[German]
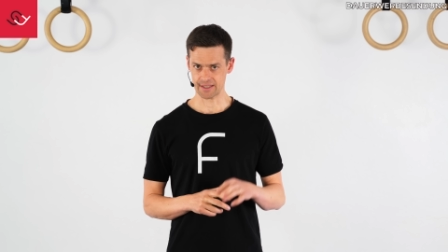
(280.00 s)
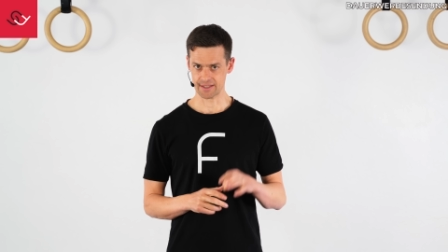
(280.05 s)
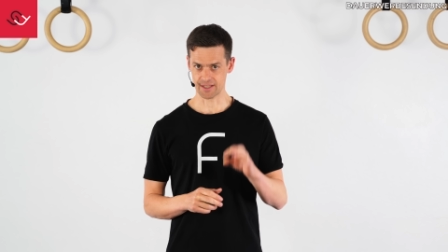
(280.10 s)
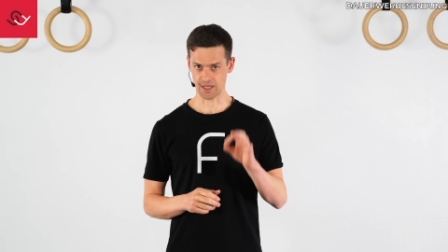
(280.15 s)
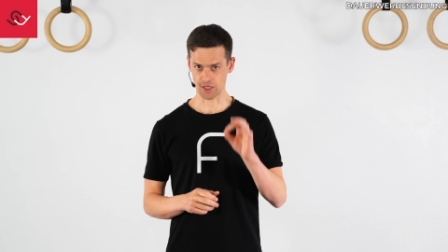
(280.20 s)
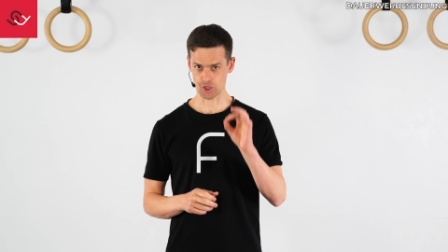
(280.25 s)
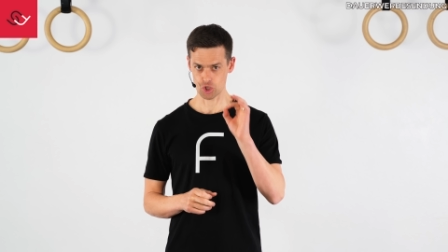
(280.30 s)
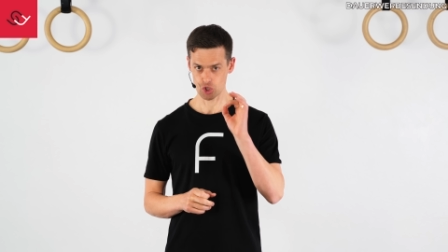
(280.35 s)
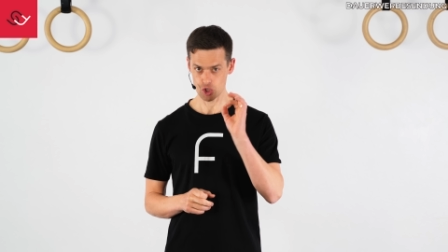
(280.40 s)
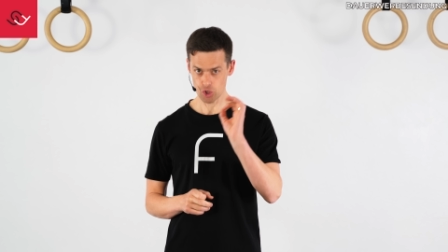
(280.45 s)

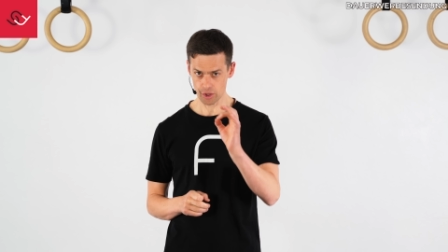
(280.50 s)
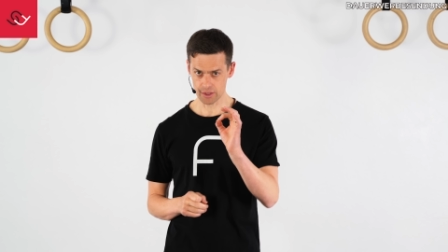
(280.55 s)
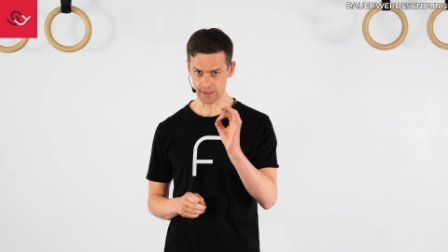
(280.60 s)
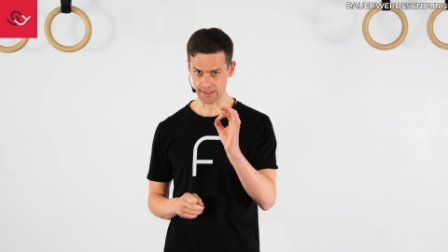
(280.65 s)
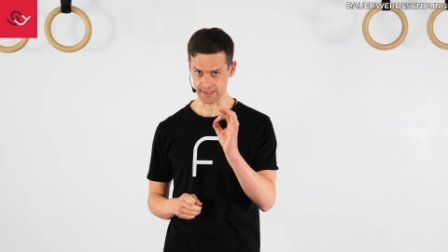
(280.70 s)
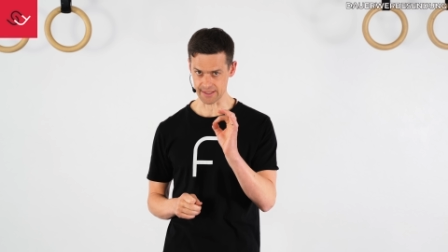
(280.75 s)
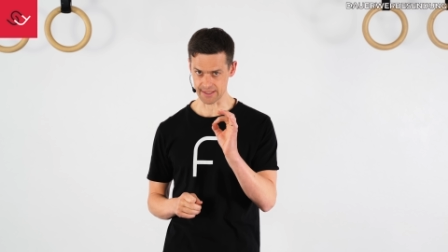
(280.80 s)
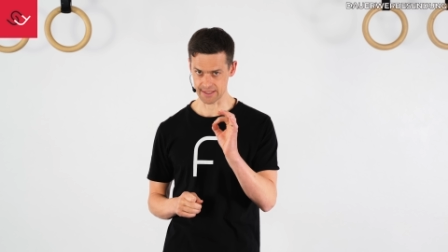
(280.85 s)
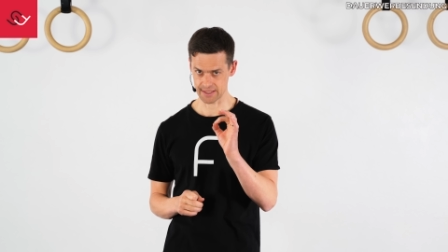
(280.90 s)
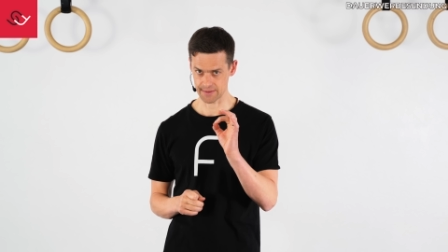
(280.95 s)
Das Schöne
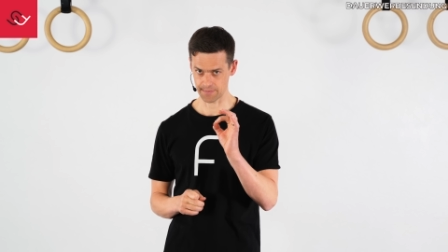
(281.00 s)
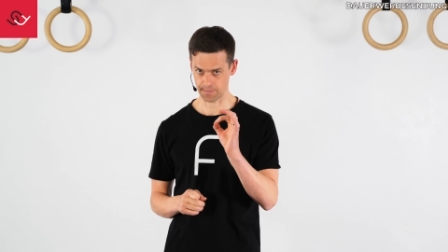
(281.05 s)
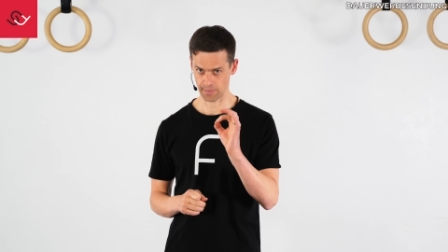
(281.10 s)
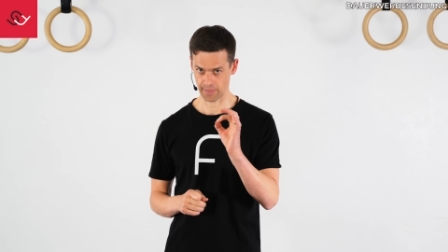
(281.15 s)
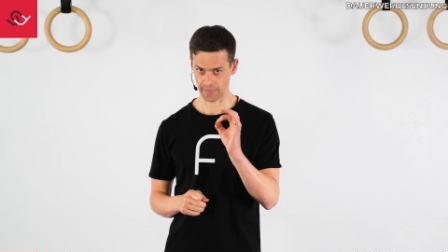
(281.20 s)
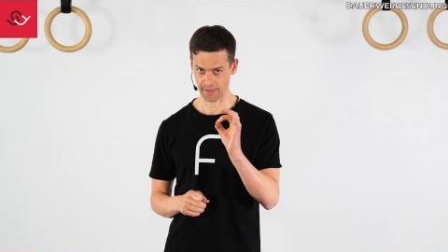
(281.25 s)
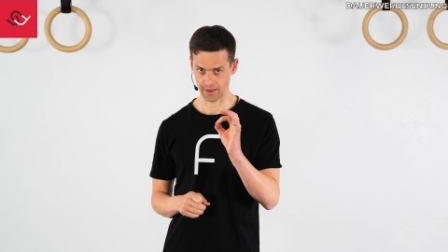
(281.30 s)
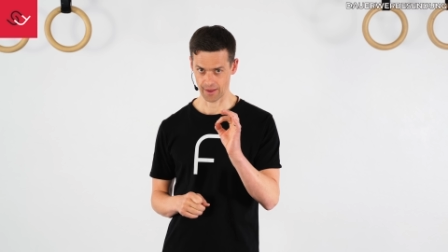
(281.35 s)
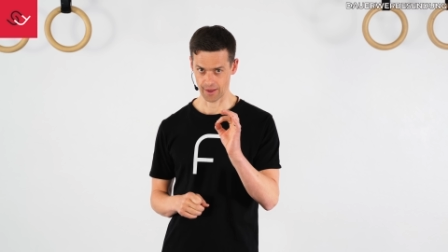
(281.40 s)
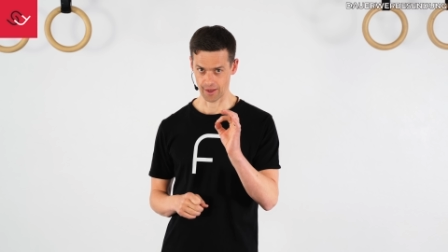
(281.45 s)
ist,
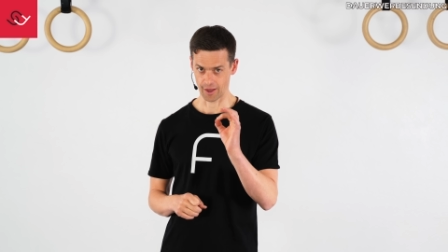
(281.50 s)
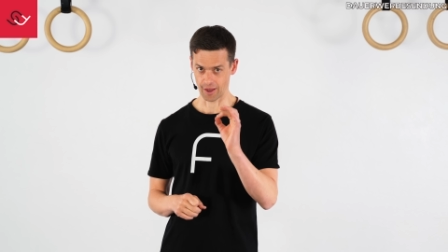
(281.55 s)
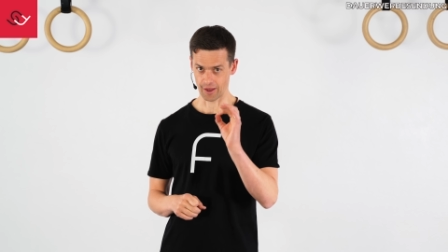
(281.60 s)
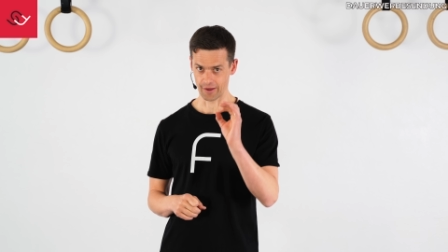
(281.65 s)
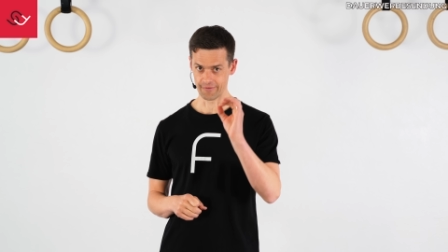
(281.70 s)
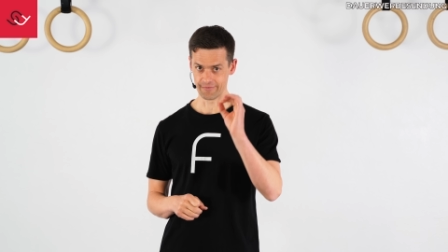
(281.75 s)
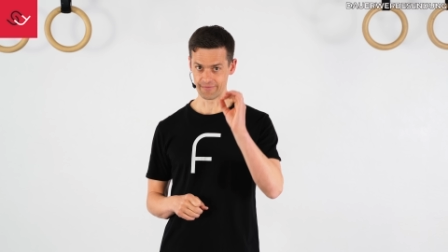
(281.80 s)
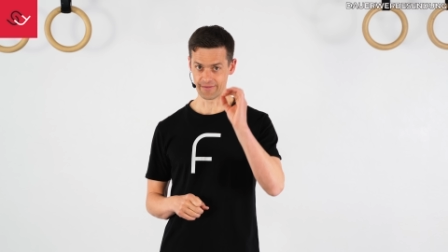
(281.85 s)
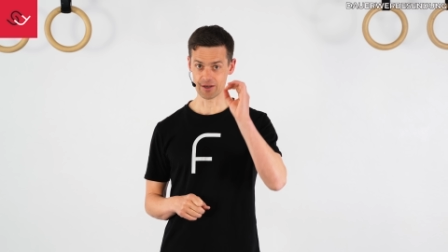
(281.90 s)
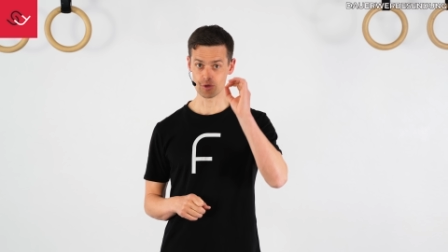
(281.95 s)

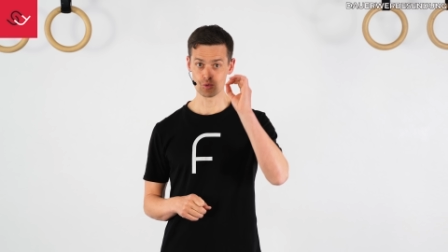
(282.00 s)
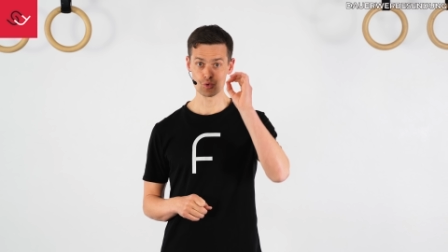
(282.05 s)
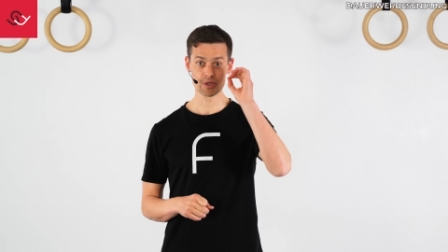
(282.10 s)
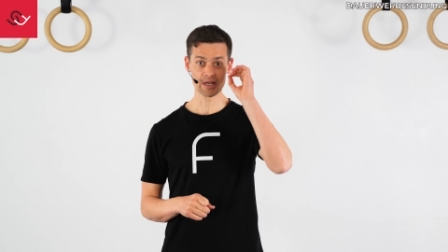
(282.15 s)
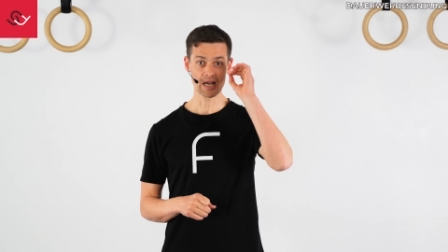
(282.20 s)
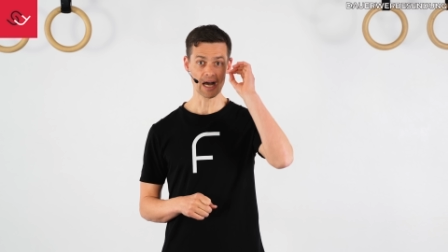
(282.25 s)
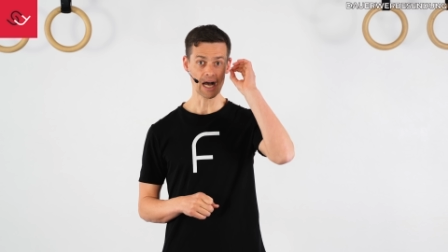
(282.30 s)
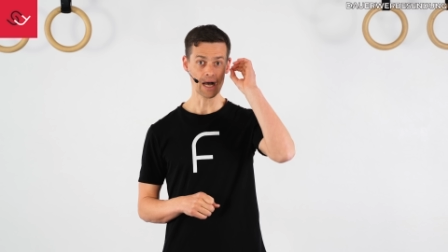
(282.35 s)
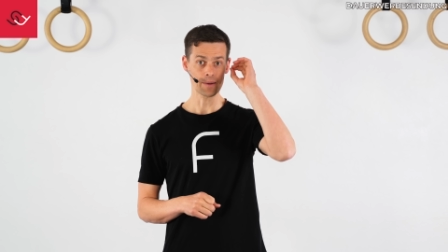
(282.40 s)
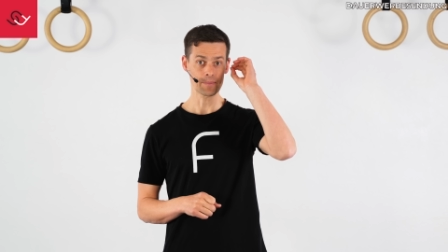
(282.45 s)
wenn du
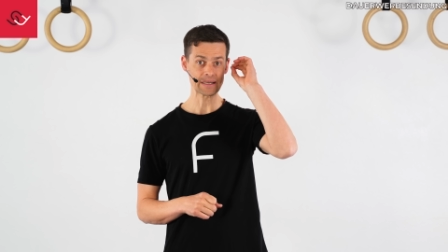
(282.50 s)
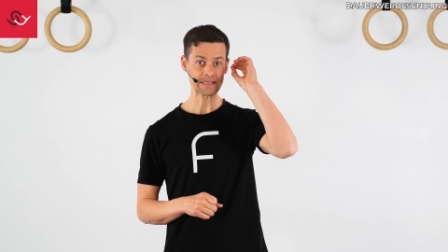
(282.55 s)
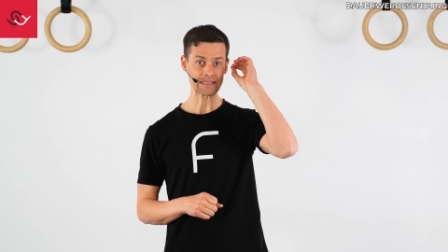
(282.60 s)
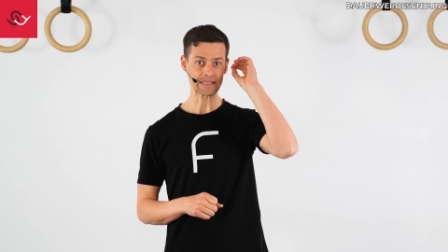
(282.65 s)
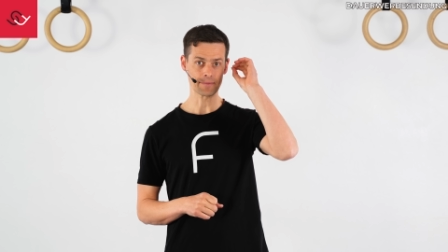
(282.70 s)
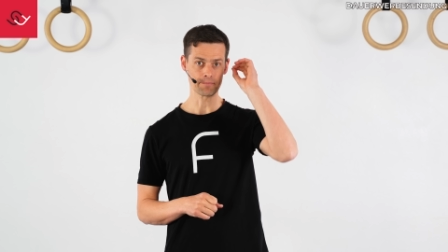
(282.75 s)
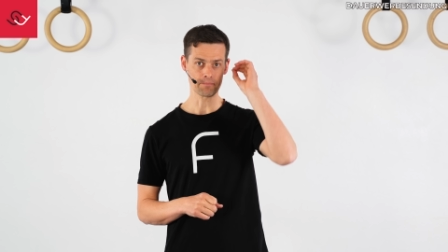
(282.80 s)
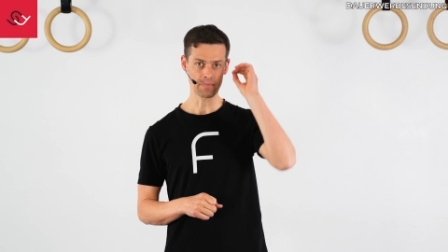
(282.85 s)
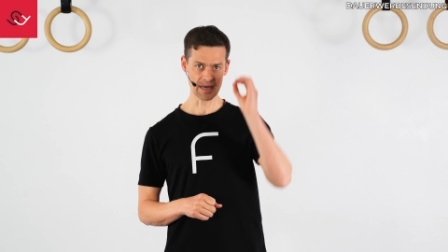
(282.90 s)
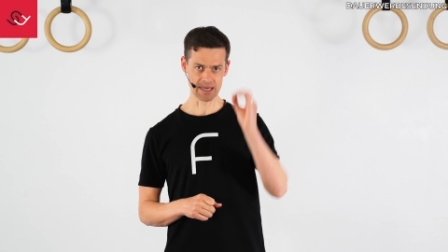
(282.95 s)
die Arbeit
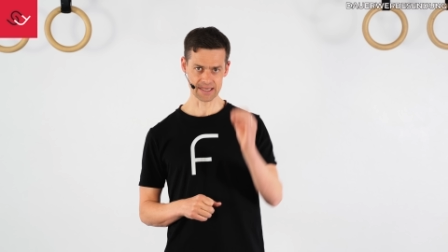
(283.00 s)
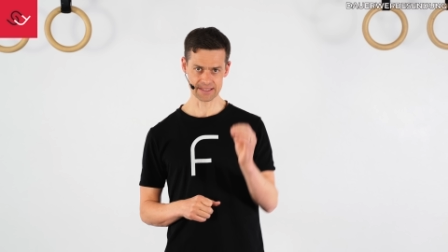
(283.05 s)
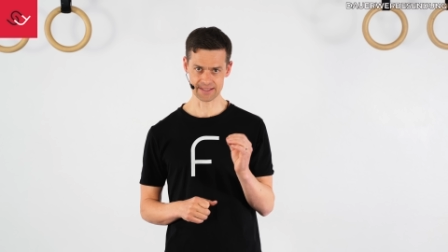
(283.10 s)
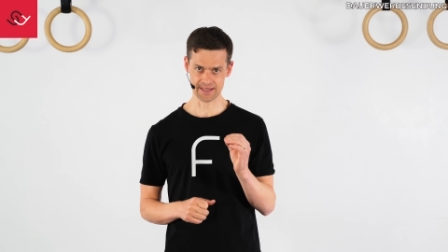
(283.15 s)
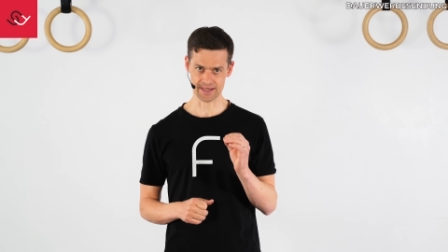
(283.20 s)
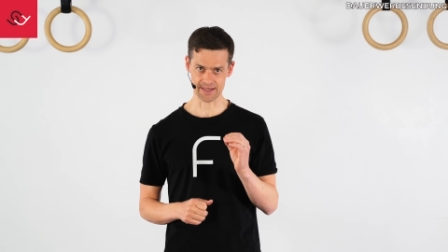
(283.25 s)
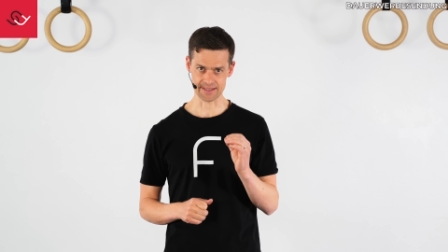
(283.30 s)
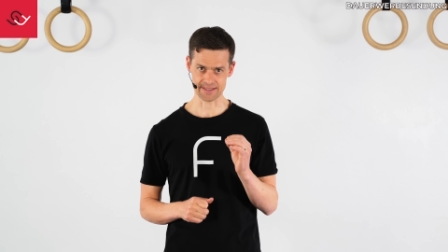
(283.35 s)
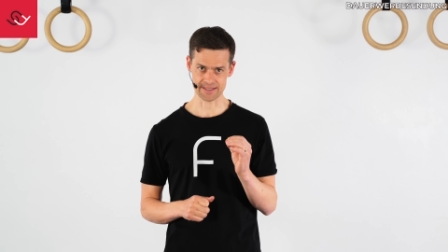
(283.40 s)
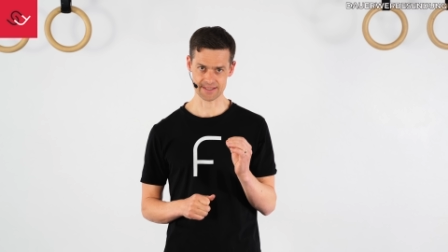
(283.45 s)

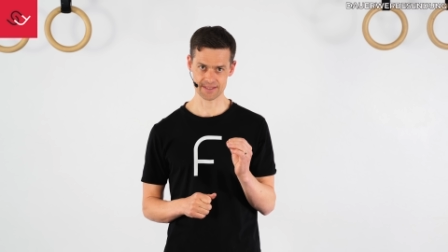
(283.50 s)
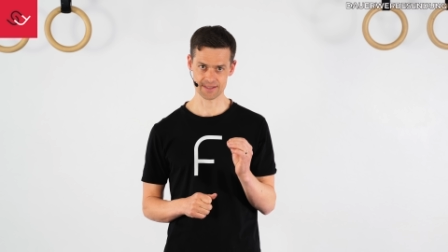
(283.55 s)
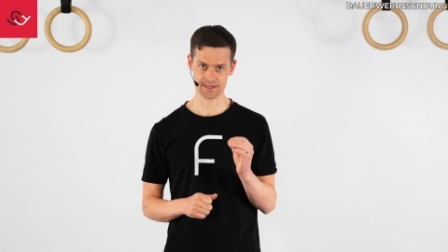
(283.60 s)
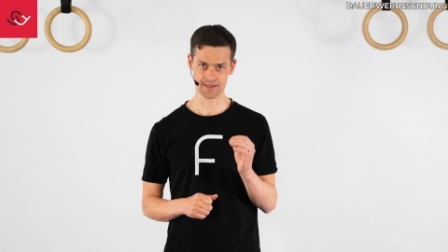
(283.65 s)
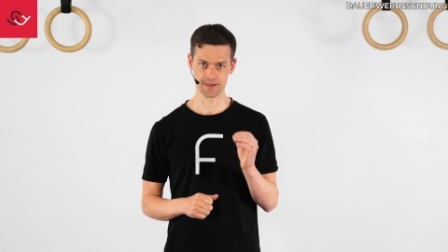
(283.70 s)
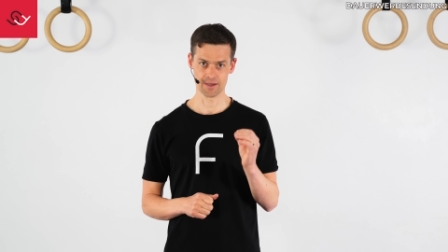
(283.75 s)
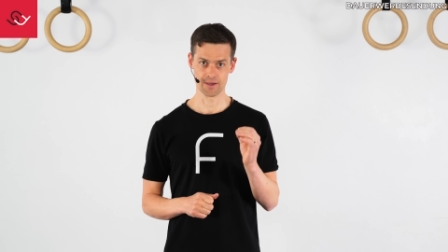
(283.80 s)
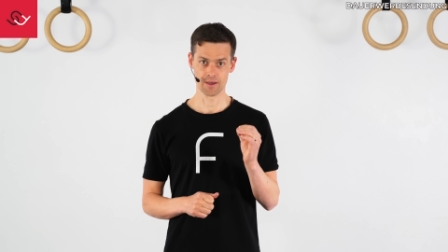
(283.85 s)
gemacht hast,